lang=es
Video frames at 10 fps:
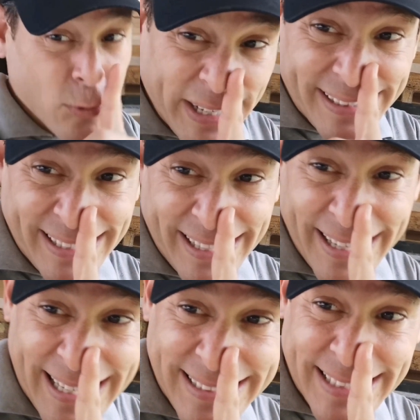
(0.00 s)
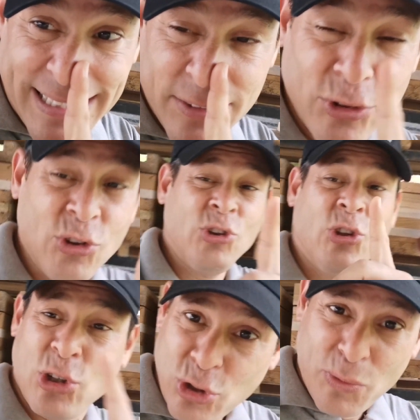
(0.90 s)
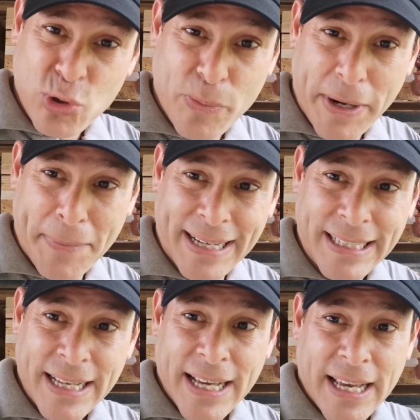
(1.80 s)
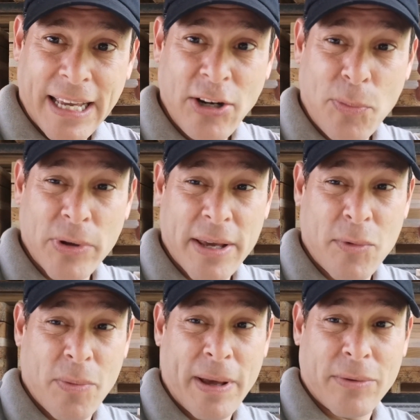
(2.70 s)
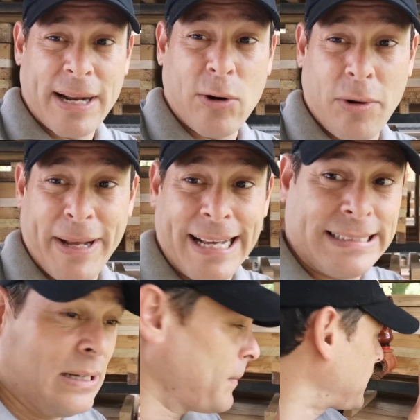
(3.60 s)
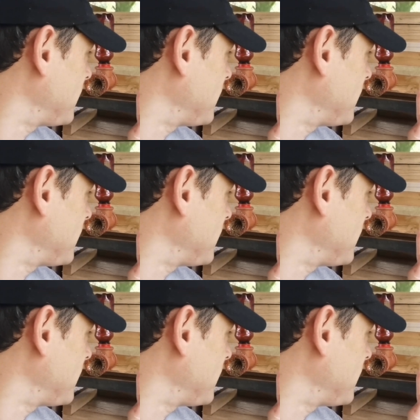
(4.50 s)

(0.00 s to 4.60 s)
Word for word: nuestra desgracia, no somos Superman y no podemos ver una colmena así